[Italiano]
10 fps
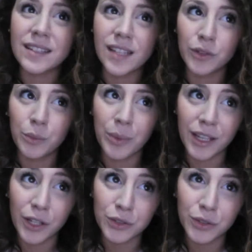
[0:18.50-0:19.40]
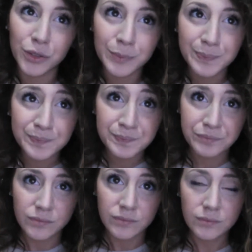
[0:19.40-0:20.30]
È stato un periodo
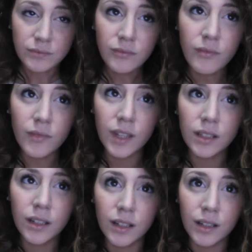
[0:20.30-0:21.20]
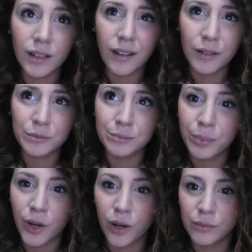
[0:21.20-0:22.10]
Uh, un
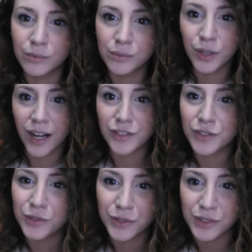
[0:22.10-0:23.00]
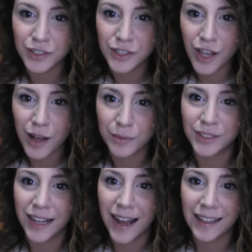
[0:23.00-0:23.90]
po' burrascoso, diciamo,
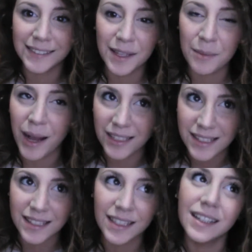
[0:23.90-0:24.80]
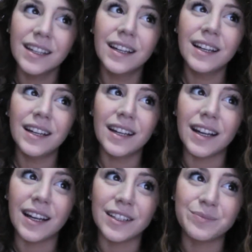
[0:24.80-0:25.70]
tra alti e bassi,
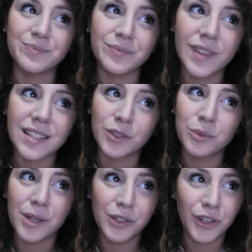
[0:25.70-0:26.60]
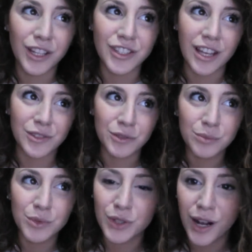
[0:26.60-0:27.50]
Ehm, è stato un periodo che ci ha
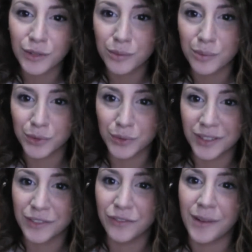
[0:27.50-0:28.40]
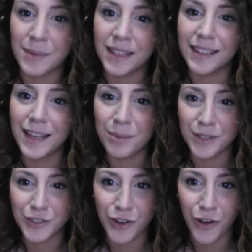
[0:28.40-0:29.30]
scombussolato un po' tutti in famiglia,
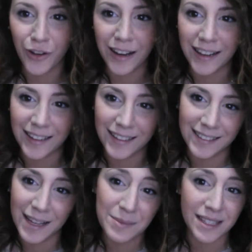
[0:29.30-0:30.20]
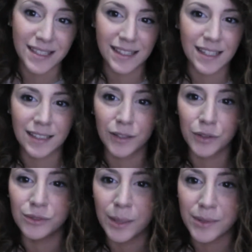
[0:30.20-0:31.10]
perciò eh, la mia assenza è stata
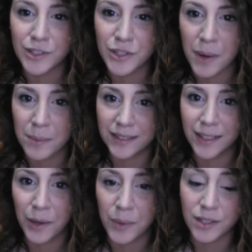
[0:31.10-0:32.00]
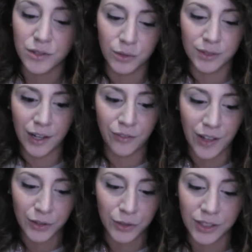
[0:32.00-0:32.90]
dovuta principalmente da questo, oltre al
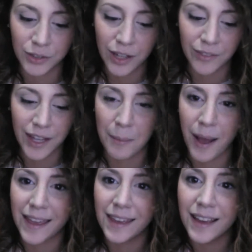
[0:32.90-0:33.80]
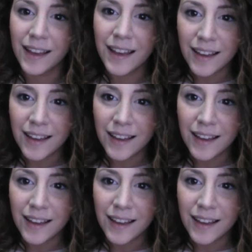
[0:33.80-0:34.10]
fatto di non avere mai